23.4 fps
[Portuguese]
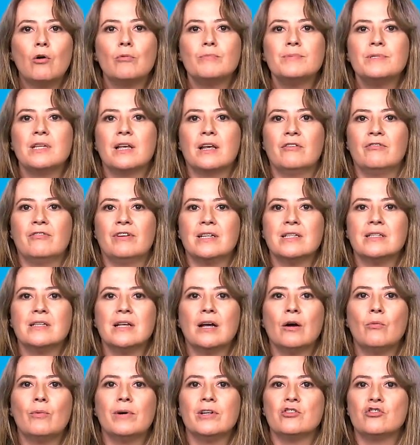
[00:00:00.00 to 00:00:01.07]
a
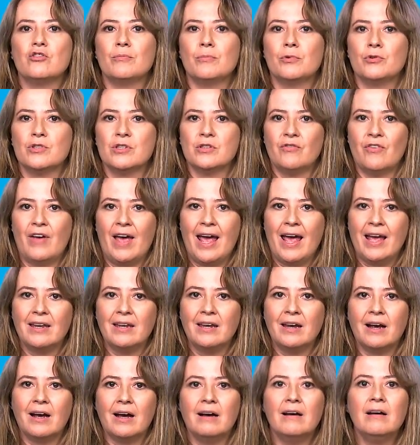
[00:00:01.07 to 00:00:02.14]
observação
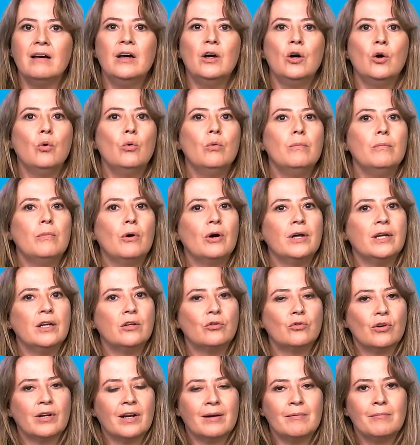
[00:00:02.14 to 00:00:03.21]
atmosférica, o
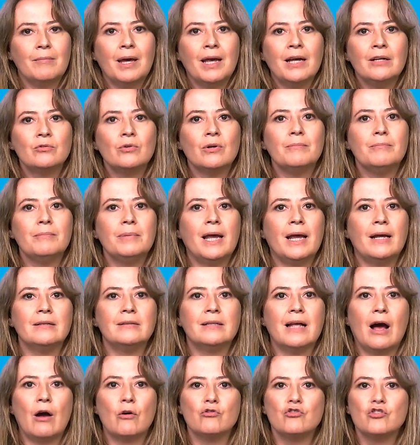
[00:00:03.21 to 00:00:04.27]
monitoramento
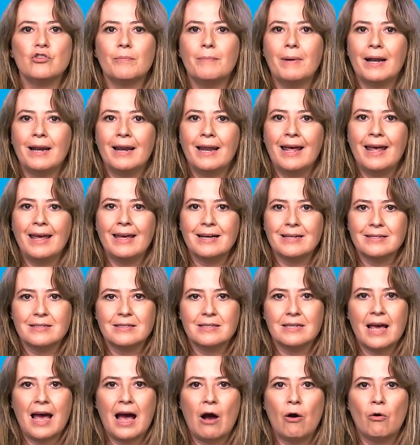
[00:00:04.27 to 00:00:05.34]
ambiental de
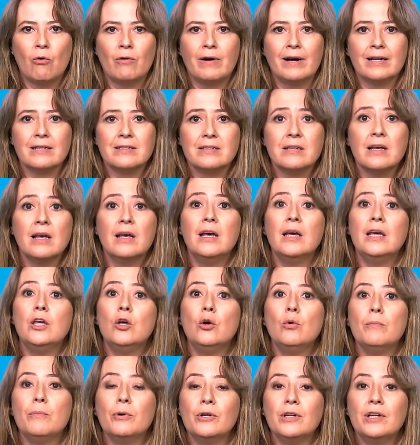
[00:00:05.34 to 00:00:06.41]
baleias e algas e
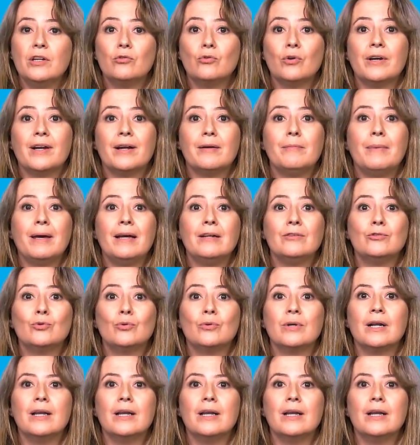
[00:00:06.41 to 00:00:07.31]
o monitoramento